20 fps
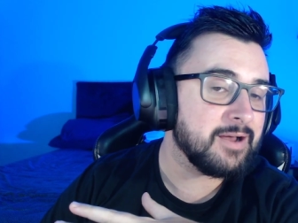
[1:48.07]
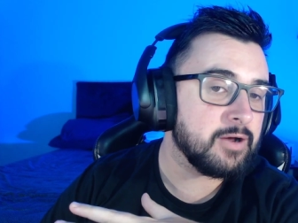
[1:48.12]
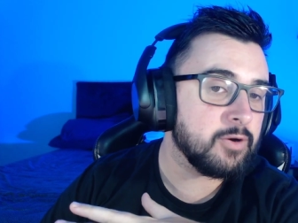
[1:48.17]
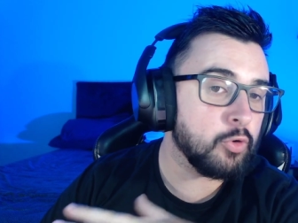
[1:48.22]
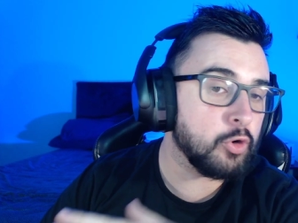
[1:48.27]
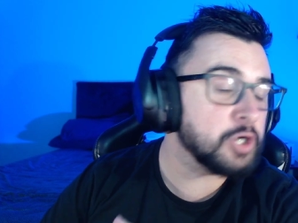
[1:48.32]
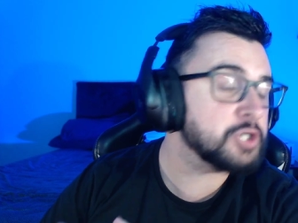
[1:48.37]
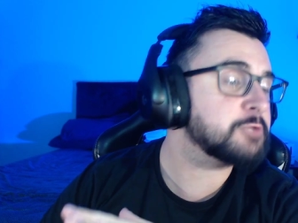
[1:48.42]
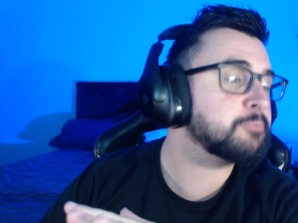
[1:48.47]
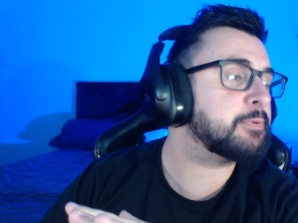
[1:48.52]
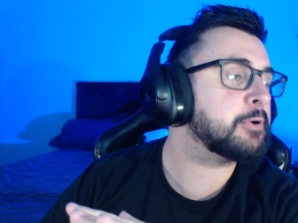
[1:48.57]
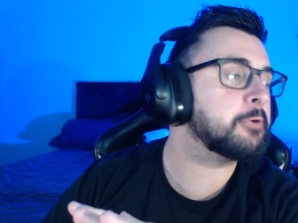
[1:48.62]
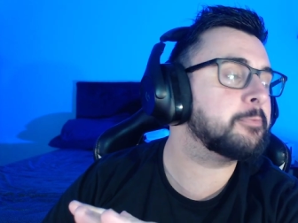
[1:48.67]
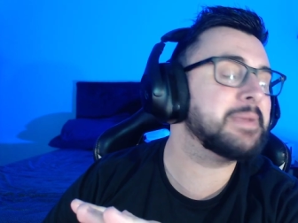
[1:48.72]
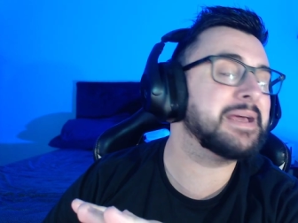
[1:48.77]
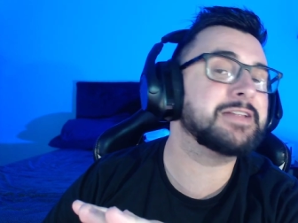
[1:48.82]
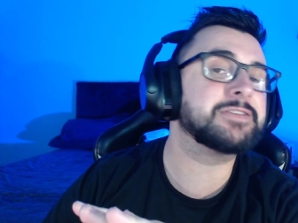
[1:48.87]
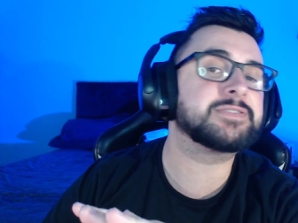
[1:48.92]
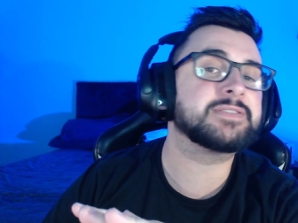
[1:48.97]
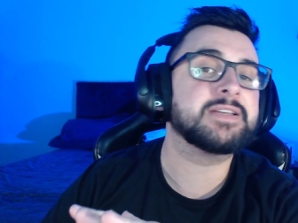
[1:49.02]
hoje pelo
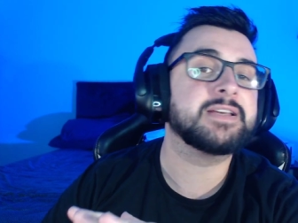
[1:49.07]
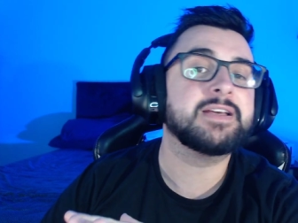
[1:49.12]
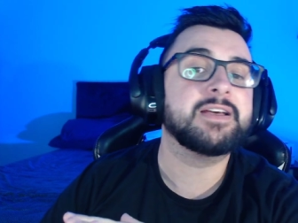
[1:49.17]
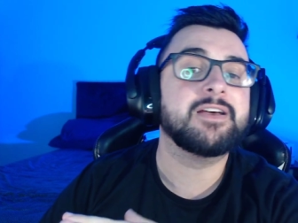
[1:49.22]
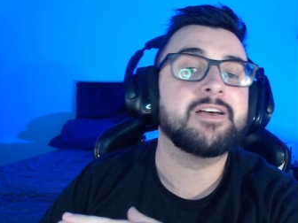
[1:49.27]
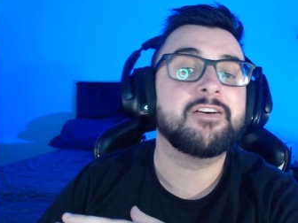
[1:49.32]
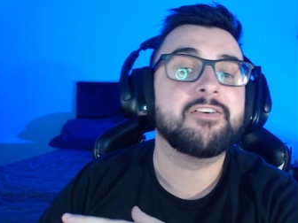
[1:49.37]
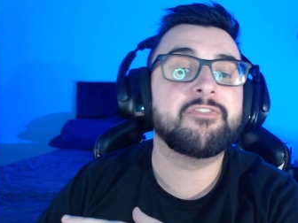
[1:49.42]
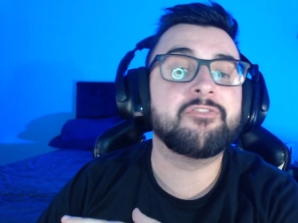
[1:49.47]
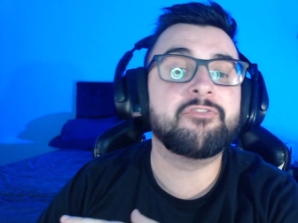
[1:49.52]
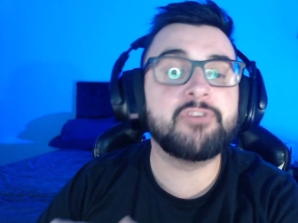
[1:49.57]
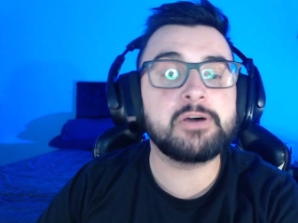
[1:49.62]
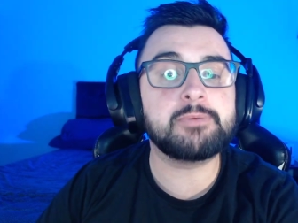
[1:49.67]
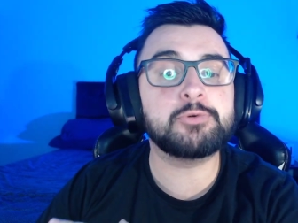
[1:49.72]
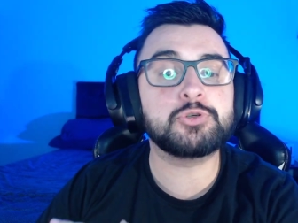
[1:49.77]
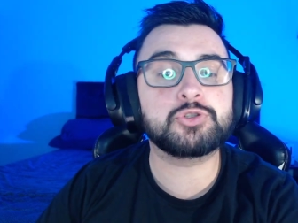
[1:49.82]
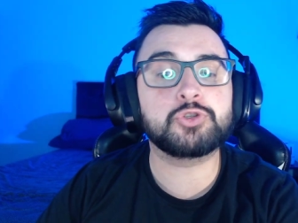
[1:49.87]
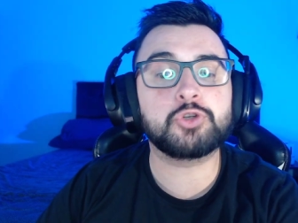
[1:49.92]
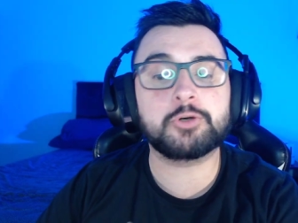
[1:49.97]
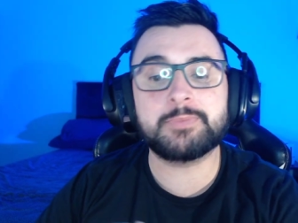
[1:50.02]
menos
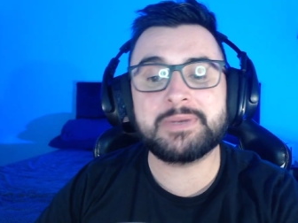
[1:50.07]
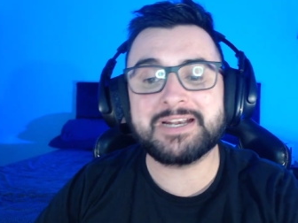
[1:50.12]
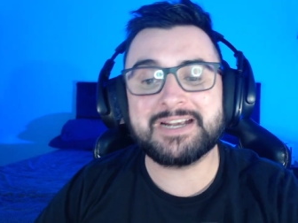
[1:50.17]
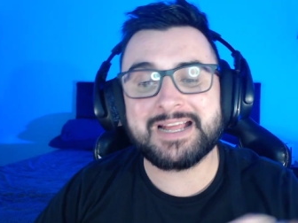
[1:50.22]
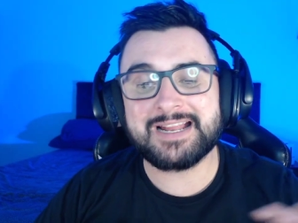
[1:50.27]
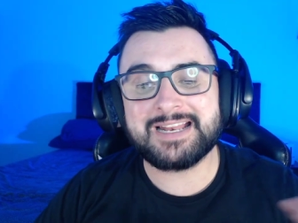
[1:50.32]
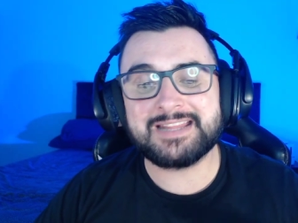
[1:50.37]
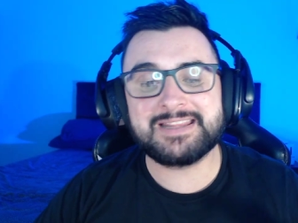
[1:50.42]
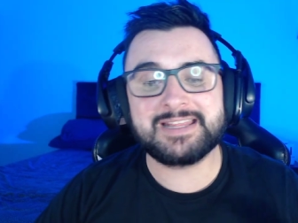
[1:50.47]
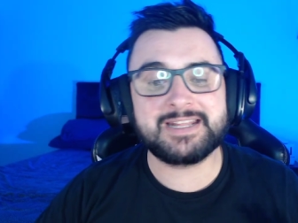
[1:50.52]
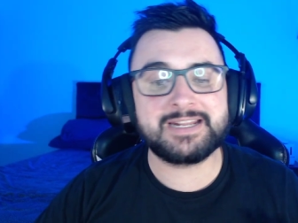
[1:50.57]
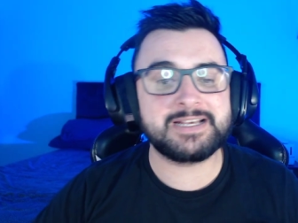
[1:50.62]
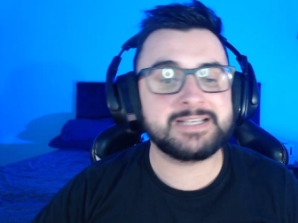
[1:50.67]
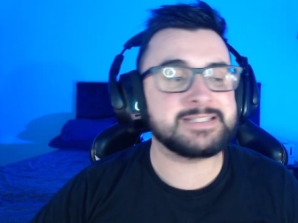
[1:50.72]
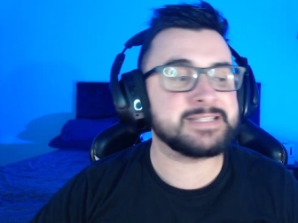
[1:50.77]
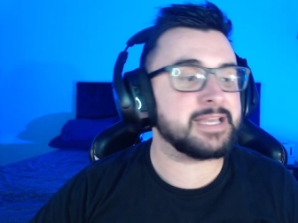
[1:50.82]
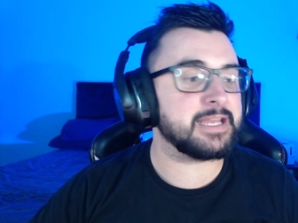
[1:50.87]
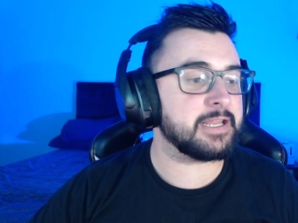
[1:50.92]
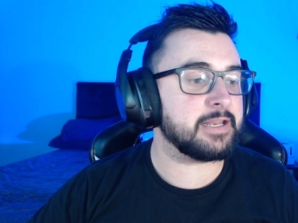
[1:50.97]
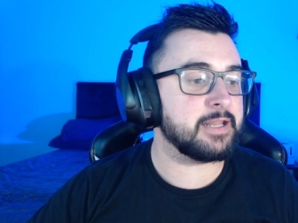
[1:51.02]
vamos dormir na
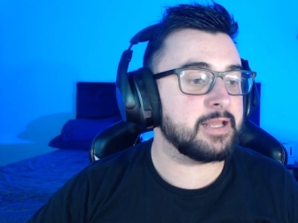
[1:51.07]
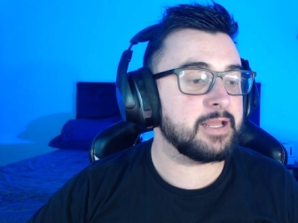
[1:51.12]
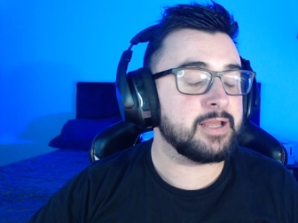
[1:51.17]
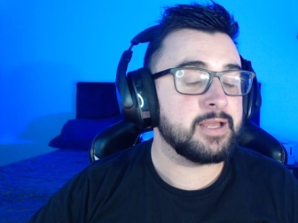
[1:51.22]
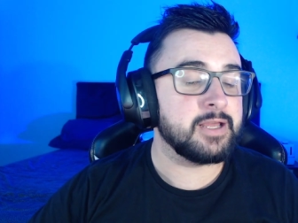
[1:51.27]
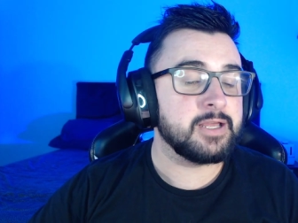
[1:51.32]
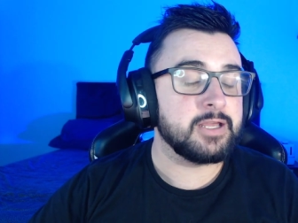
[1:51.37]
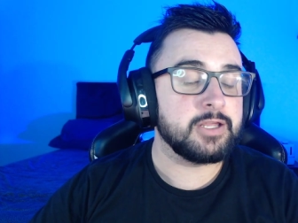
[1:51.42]
liderança aí, né?